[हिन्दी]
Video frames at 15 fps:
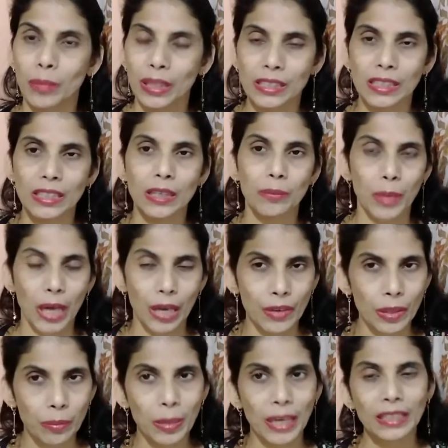बच्चे के
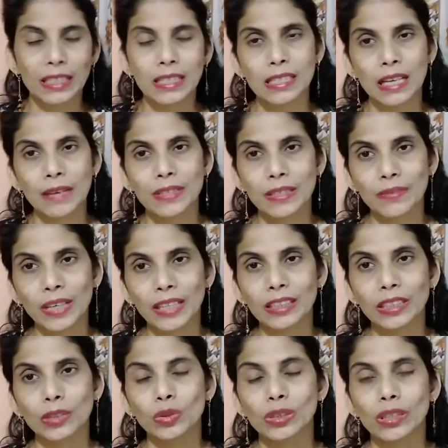प्राइवेट पार्ट की साफ़ सफाई
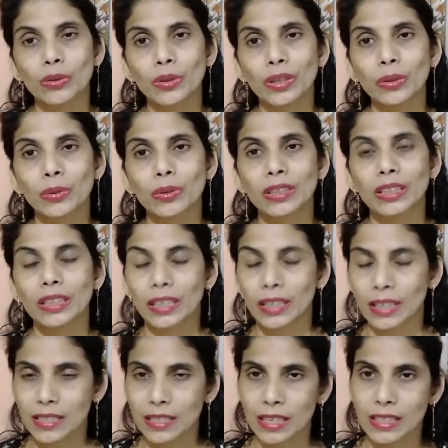क्यों ज़रूरी होती है
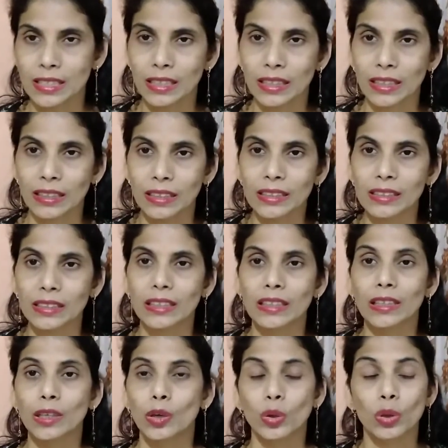किस तरह से करनी
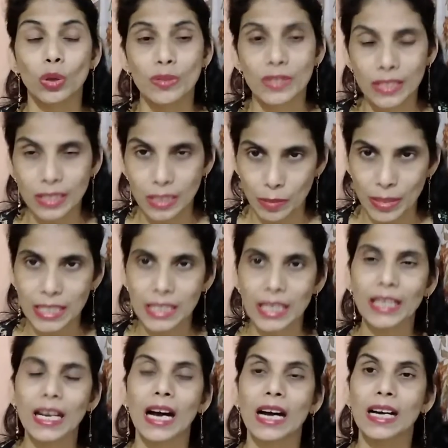चाहिए कौन कौन सी
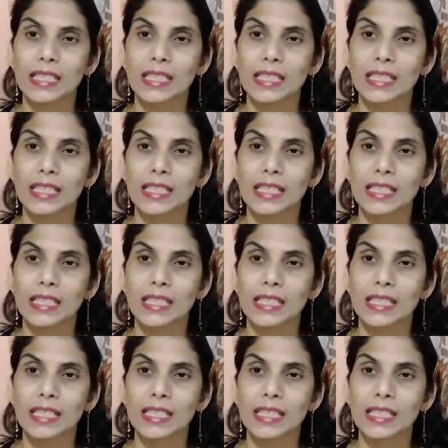समस्याएं